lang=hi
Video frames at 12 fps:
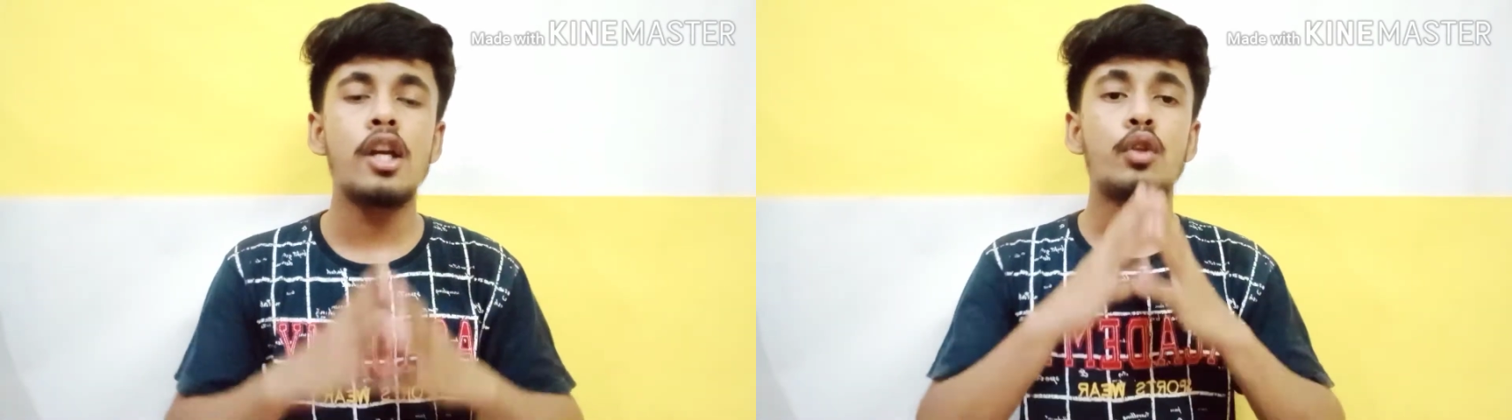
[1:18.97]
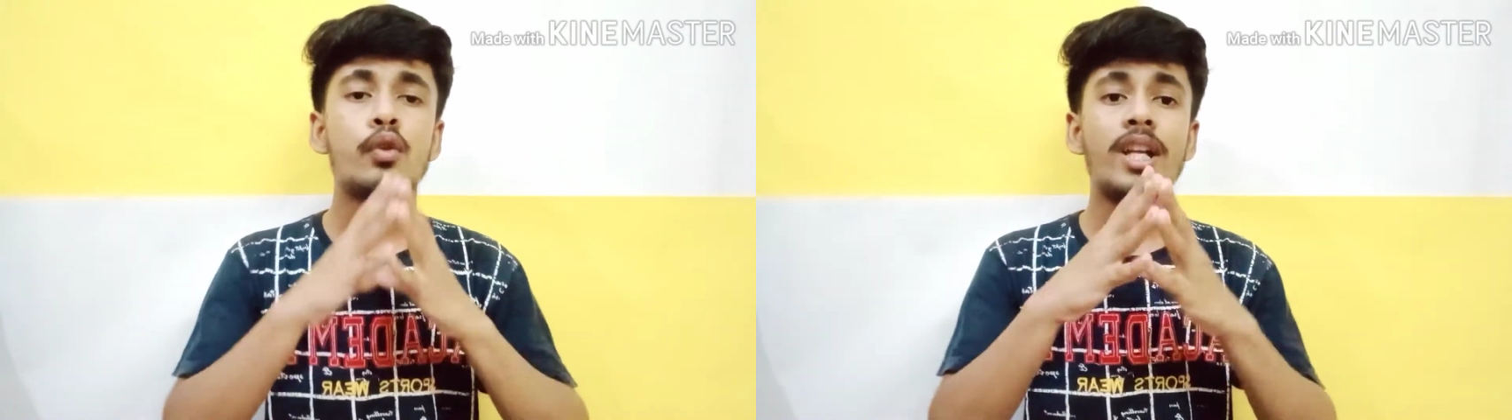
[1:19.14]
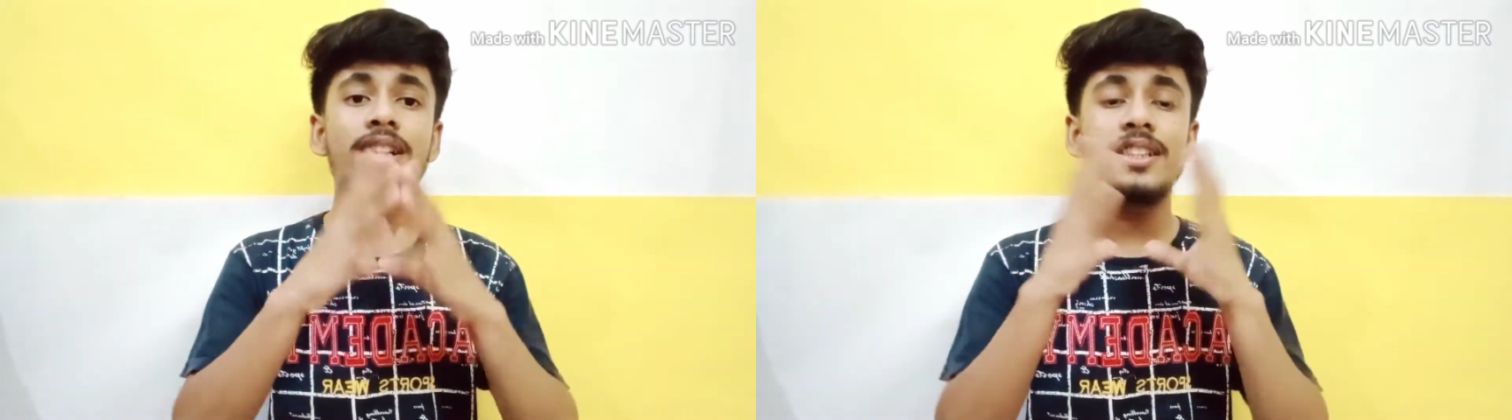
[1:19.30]
तो
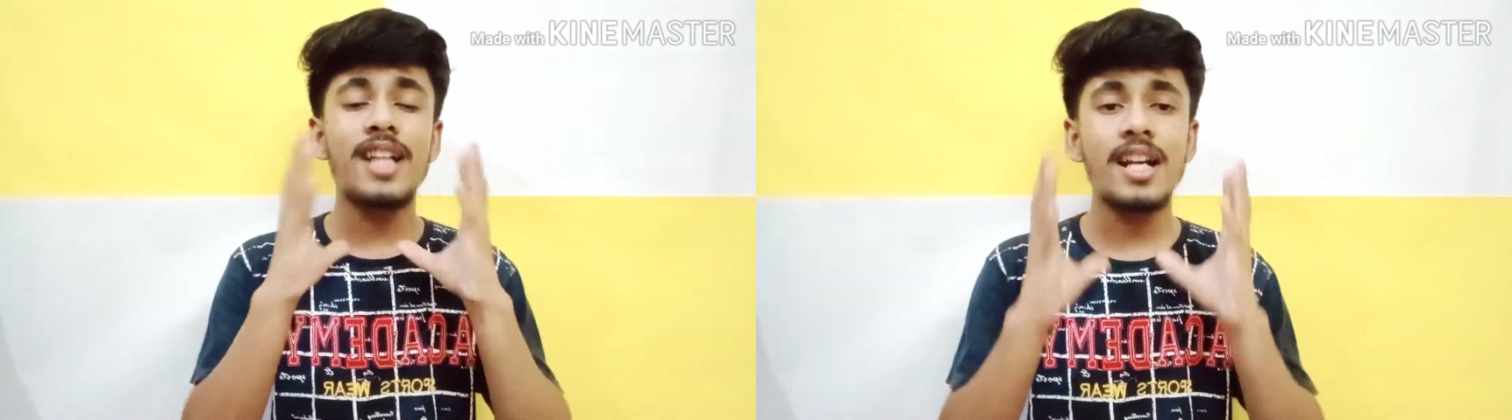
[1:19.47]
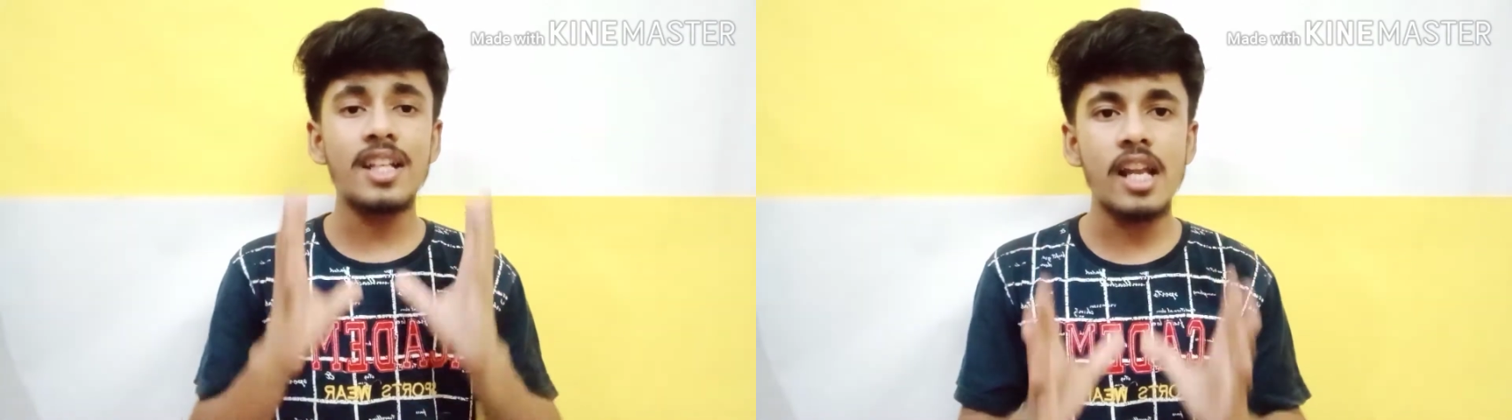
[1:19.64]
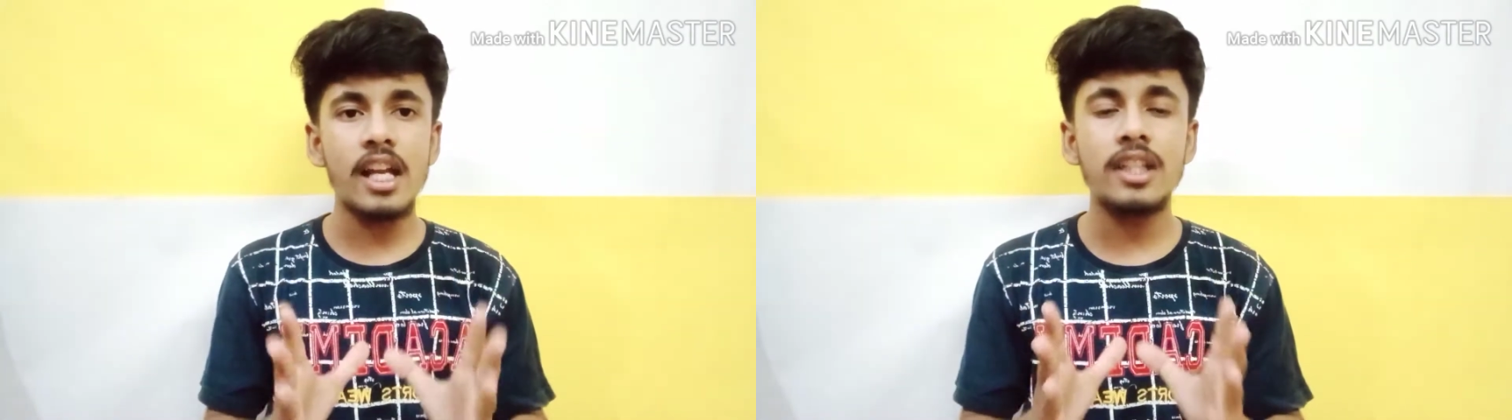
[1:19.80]
एनसीआर
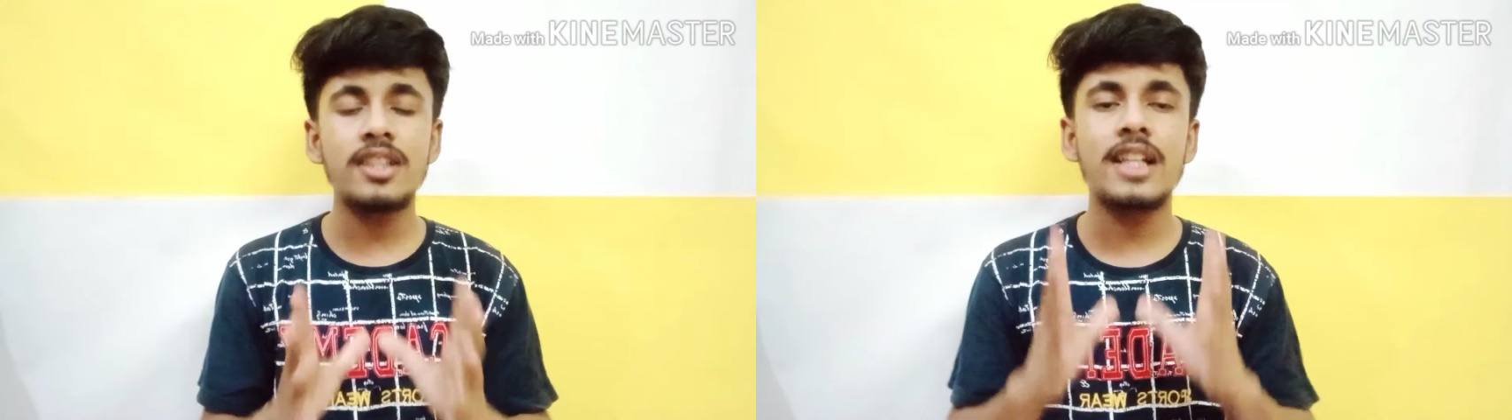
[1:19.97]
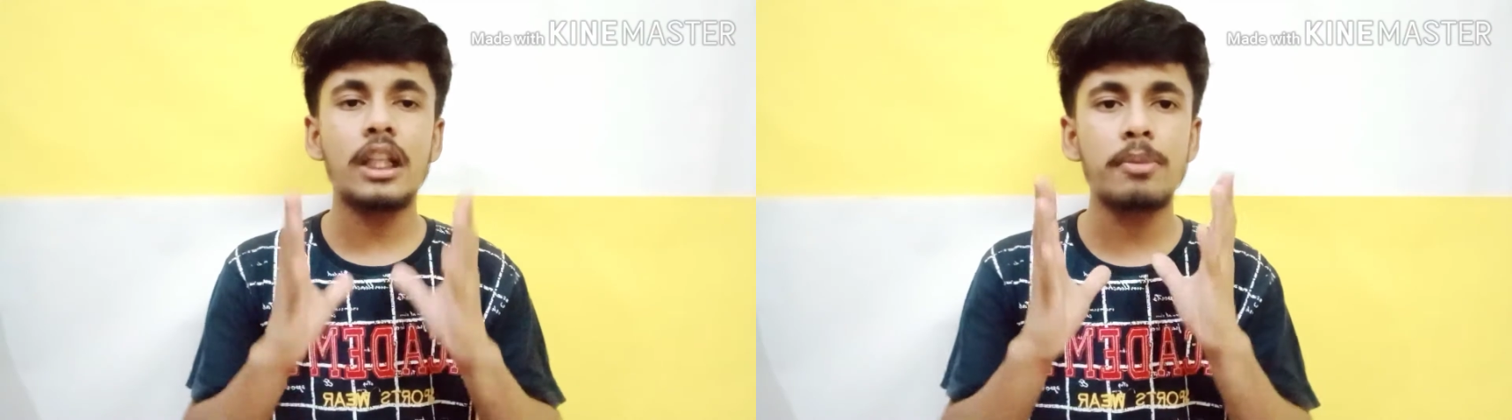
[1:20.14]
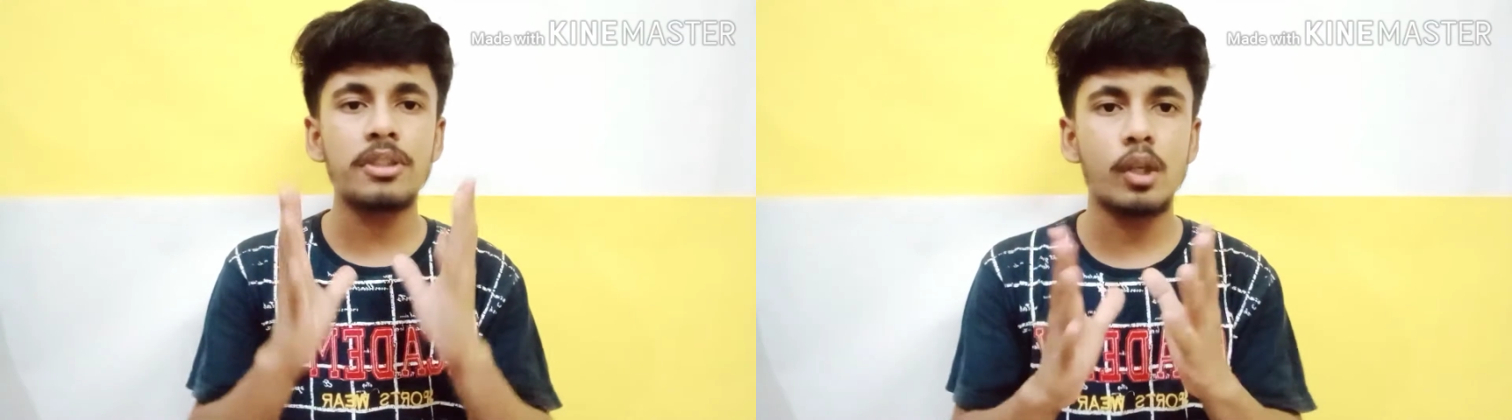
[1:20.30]
लेके
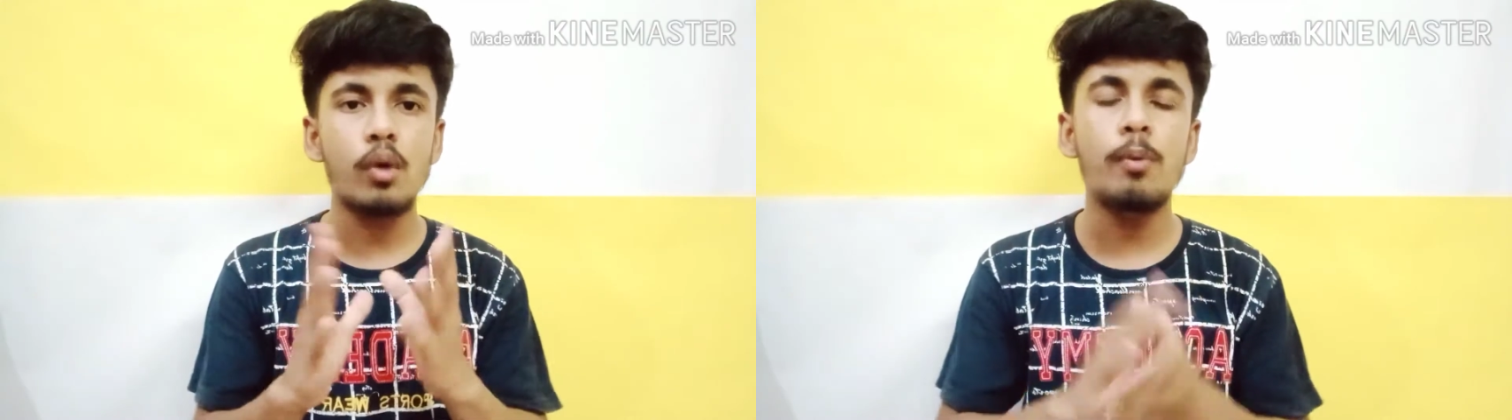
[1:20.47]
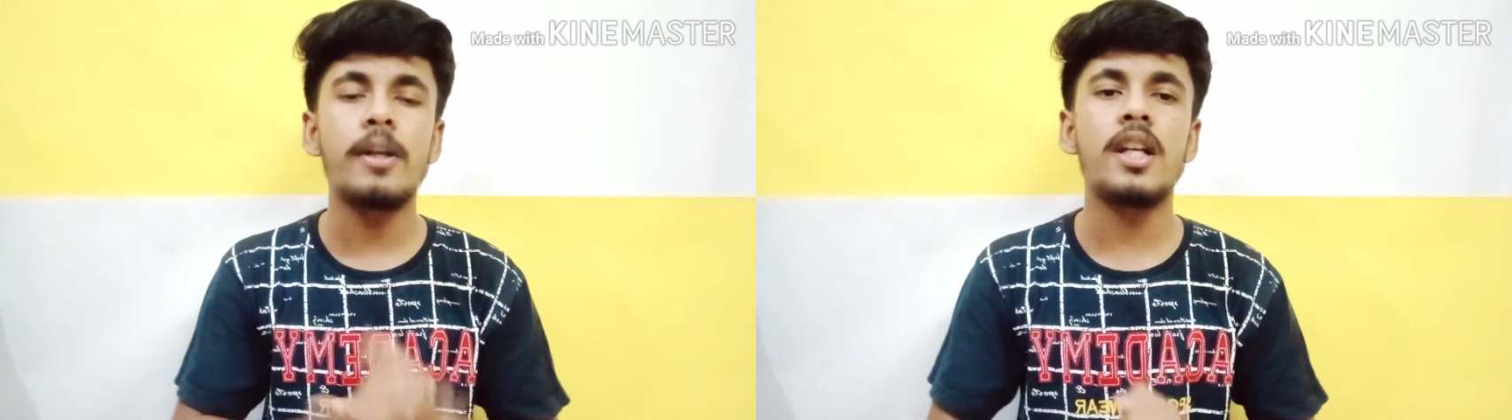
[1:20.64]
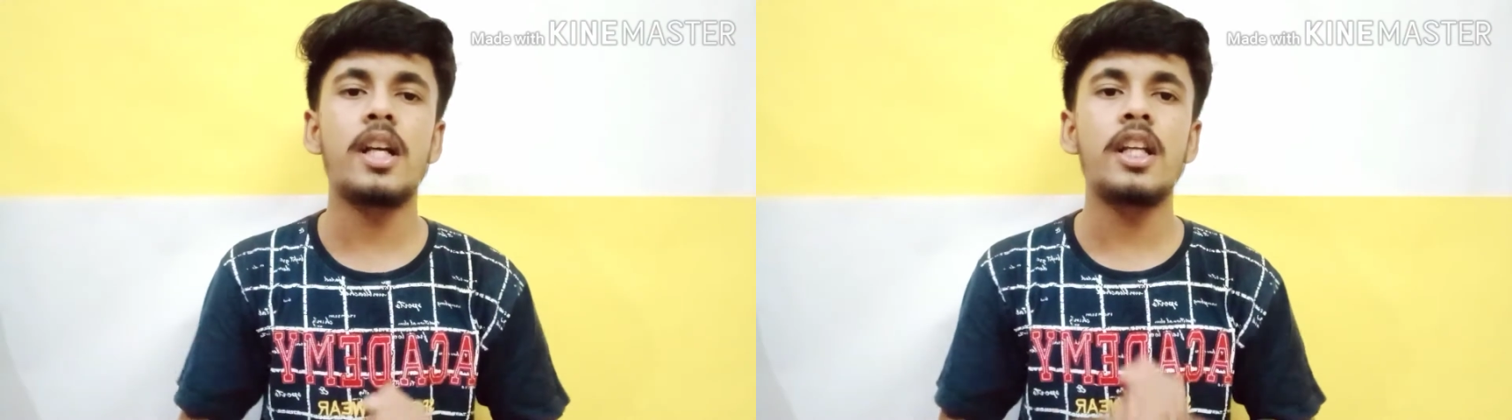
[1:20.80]
साथ में जरूर
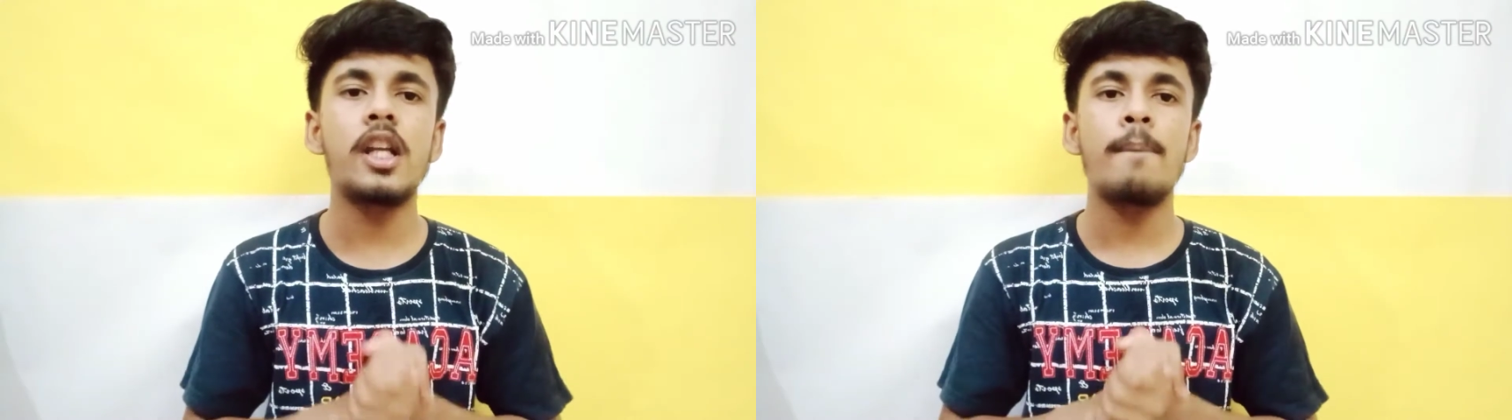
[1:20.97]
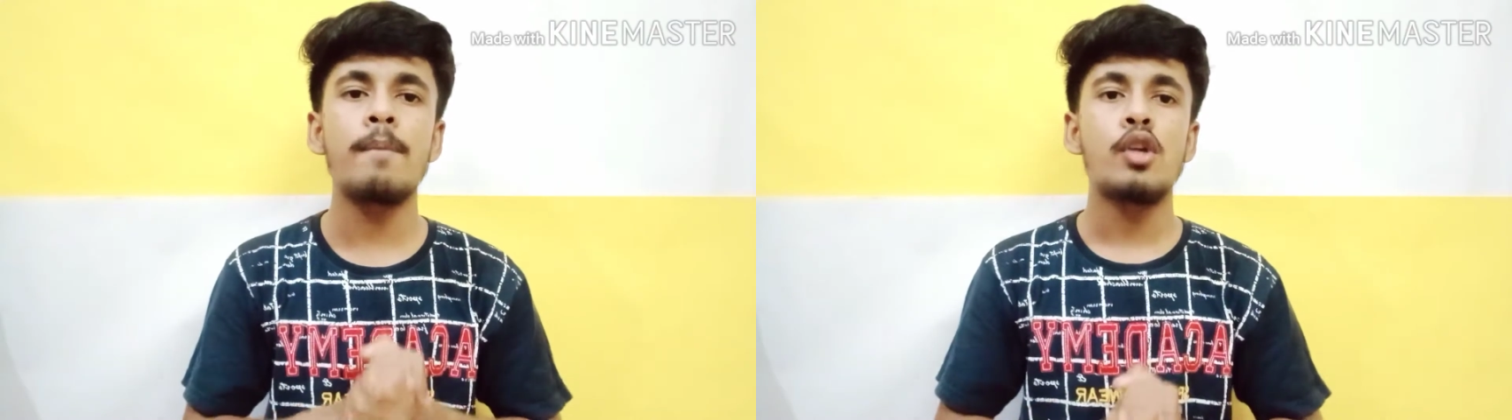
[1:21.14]
बैठना ठीक है ना